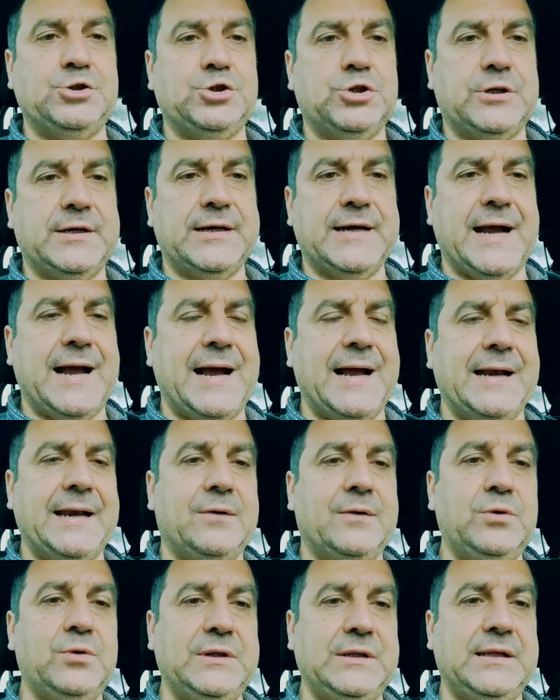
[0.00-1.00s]
generale,
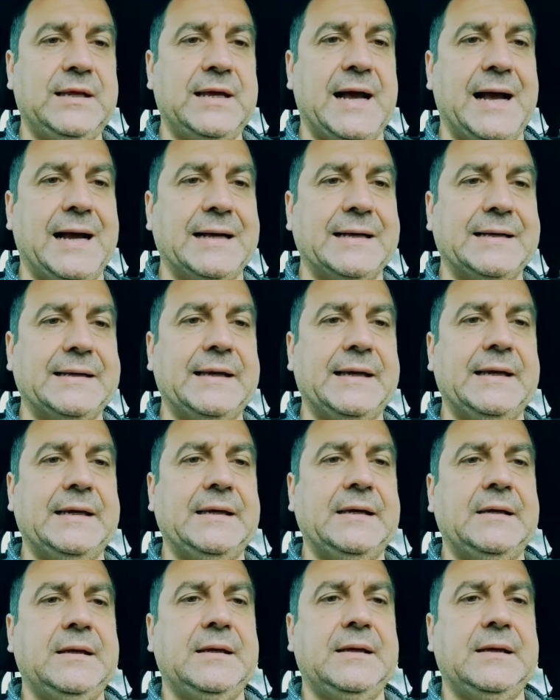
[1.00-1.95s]
quindi anche